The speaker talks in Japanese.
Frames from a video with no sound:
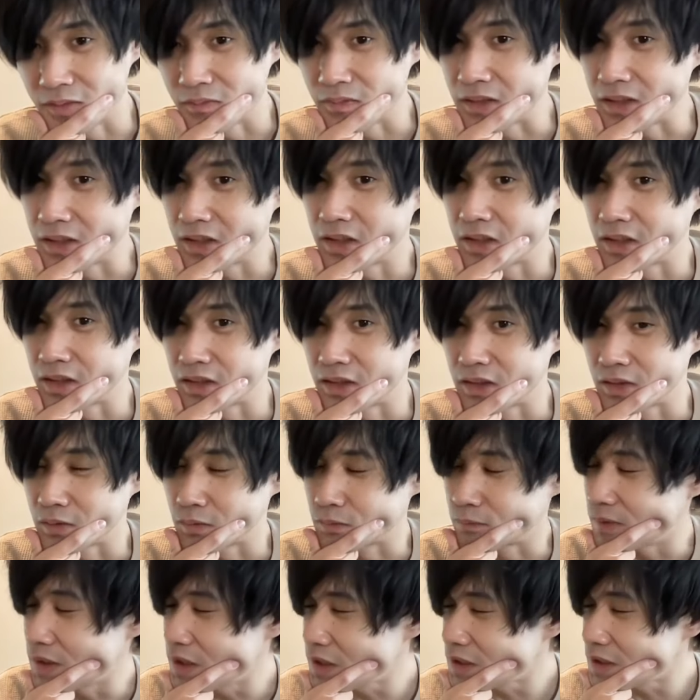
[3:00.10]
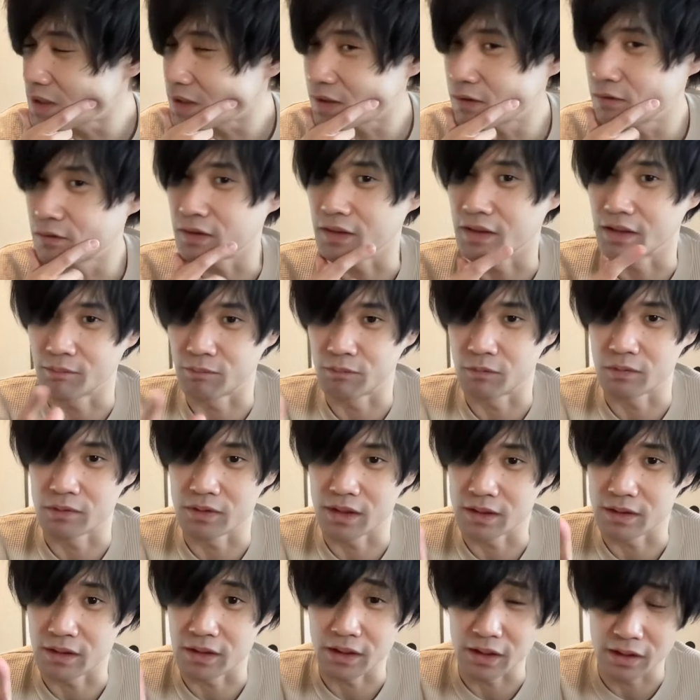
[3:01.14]
バカなんで、そのメインアカウントはね、
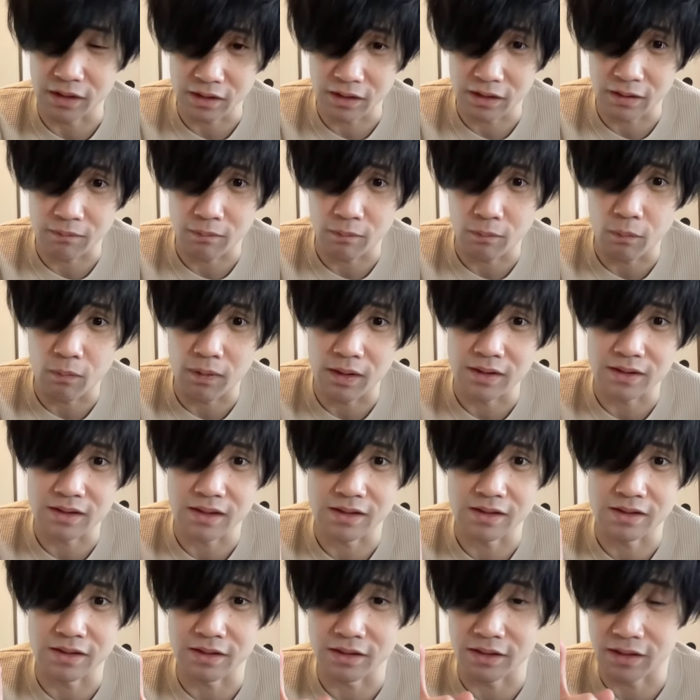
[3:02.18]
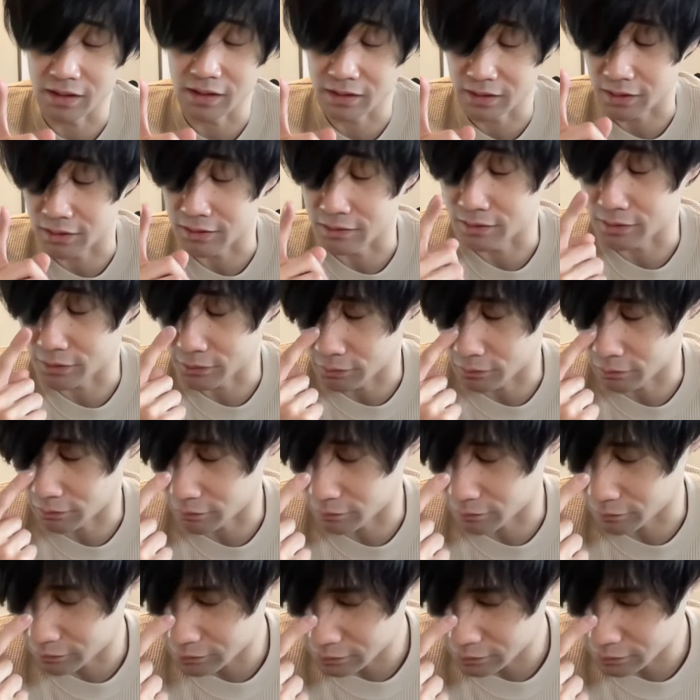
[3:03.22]
さすがに1体を交換させていただいたんですけど、